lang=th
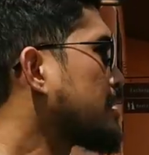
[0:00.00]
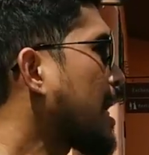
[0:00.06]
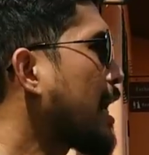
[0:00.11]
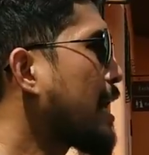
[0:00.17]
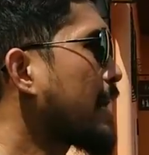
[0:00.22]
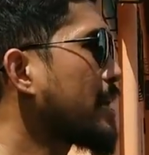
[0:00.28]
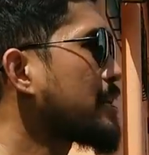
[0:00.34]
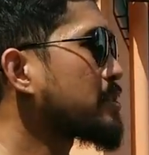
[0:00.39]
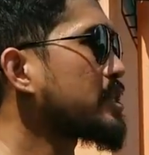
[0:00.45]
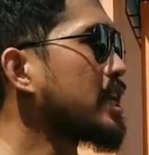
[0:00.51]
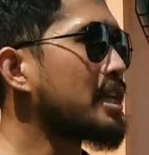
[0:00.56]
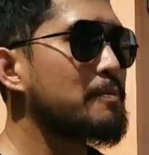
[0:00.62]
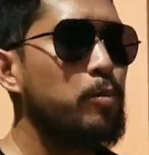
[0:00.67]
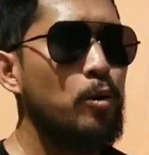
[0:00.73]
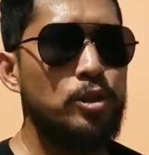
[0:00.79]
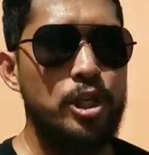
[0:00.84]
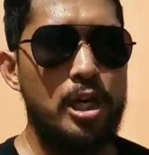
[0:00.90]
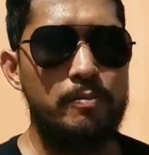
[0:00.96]
ท่า handstand
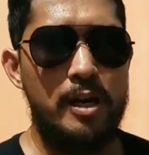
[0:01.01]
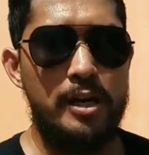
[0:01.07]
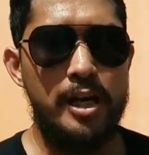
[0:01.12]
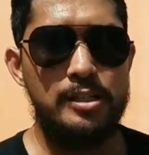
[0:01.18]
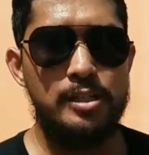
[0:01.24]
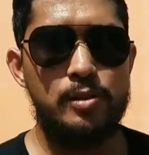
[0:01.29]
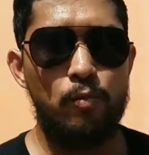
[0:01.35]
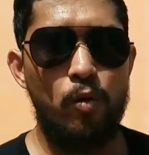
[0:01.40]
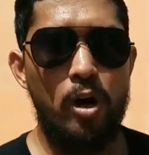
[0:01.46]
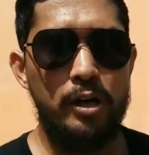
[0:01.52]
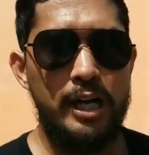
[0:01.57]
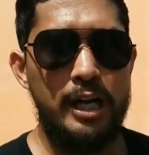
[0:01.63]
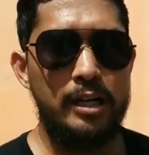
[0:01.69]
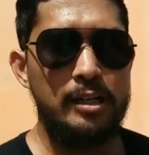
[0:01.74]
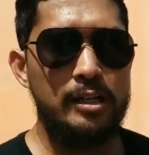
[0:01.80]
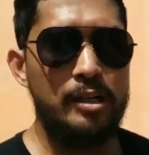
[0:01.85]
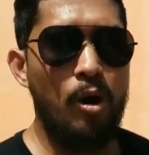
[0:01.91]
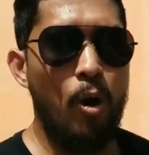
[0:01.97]
push up against the wall นะ
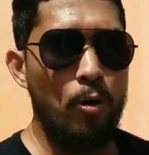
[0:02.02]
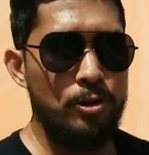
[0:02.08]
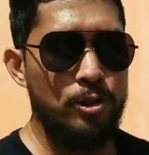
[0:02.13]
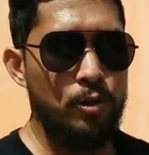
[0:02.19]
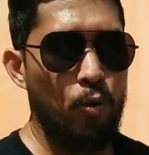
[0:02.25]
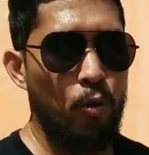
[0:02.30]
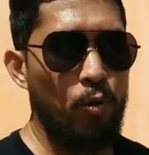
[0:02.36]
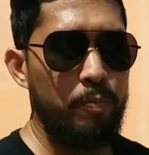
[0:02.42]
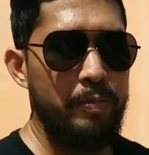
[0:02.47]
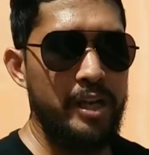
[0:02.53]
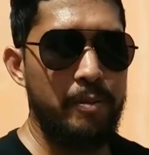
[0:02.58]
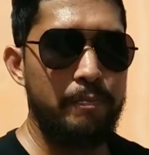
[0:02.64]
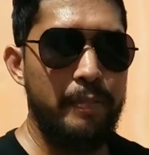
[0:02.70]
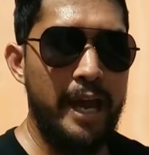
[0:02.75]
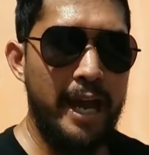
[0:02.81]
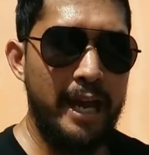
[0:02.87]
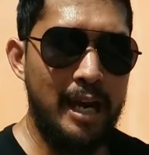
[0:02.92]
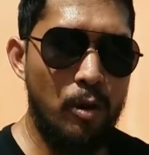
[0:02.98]
ฮะหรือหกสูงพิงกำ
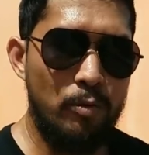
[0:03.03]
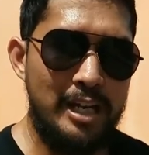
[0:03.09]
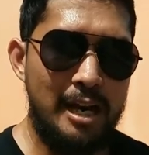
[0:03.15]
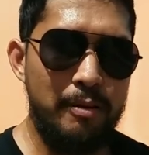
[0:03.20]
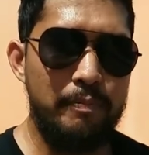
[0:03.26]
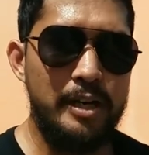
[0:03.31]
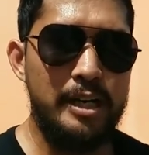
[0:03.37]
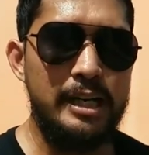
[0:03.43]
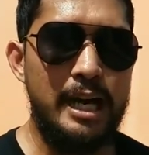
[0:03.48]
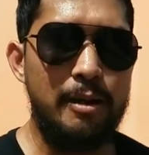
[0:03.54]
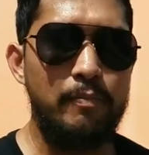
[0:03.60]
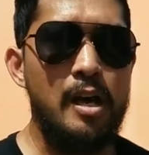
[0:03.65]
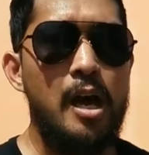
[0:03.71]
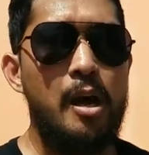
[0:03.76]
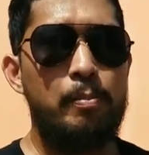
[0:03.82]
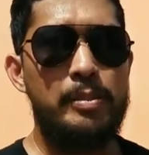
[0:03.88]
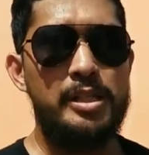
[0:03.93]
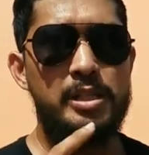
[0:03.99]
แพงแล้วดันพื้นครับ
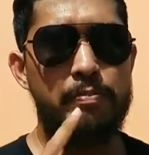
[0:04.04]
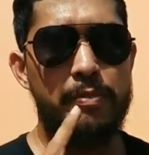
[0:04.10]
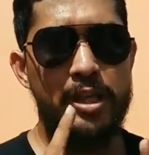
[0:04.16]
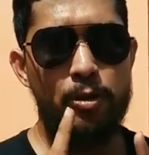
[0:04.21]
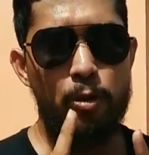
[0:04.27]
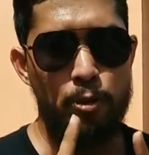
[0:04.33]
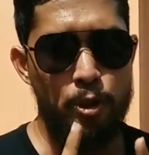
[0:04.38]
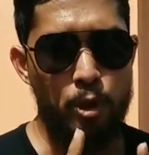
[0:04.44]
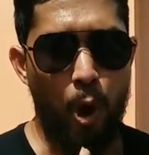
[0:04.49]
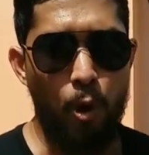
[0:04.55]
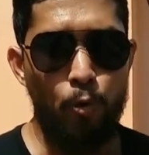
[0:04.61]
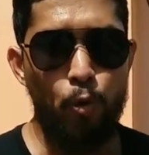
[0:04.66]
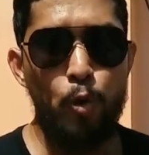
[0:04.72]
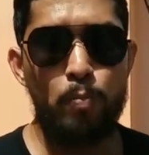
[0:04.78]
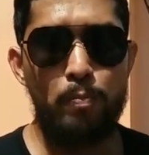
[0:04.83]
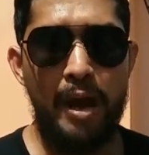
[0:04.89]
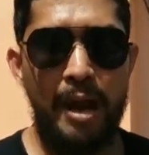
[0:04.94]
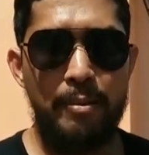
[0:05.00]
มันจะมีอยู่2
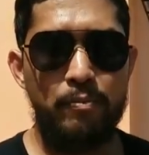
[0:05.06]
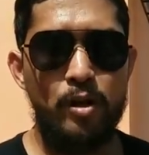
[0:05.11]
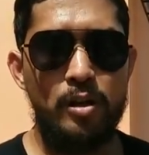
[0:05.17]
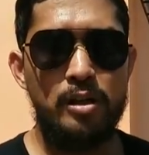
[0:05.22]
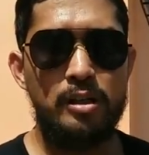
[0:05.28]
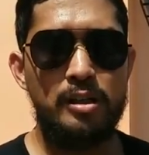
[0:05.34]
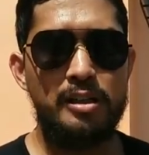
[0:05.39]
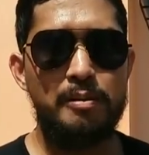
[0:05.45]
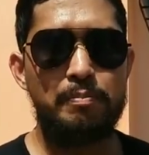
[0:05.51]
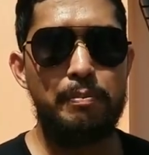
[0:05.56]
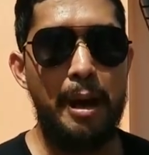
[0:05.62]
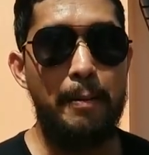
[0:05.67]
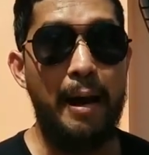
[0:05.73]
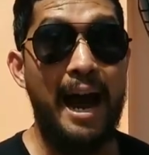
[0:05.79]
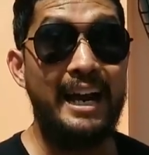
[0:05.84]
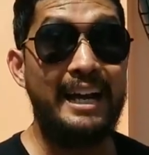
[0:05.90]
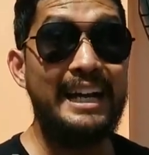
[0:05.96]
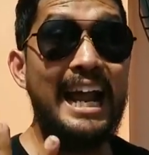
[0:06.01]
รูปแบบก็คือแบบ
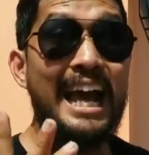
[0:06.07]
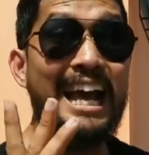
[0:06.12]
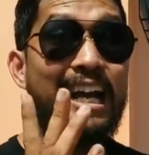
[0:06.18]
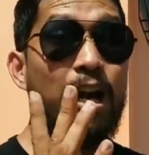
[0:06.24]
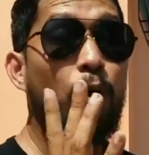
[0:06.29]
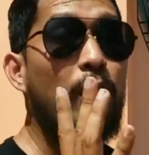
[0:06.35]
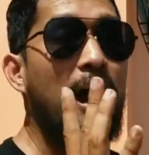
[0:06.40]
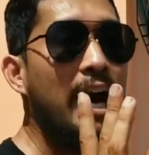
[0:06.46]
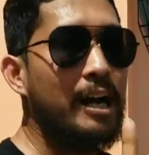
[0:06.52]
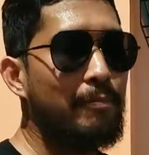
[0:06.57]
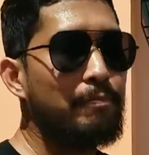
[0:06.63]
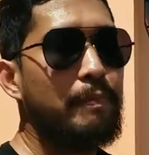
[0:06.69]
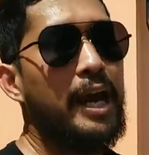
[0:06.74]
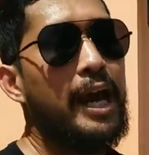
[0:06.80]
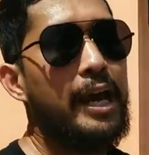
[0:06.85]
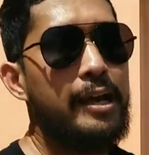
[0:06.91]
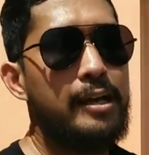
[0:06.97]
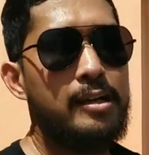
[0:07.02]
หันหน้าเข้าหากำ
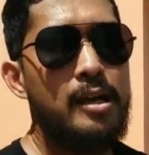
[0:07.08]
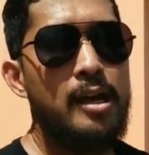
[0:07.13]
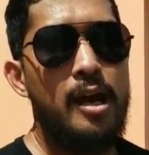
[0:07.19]
แพง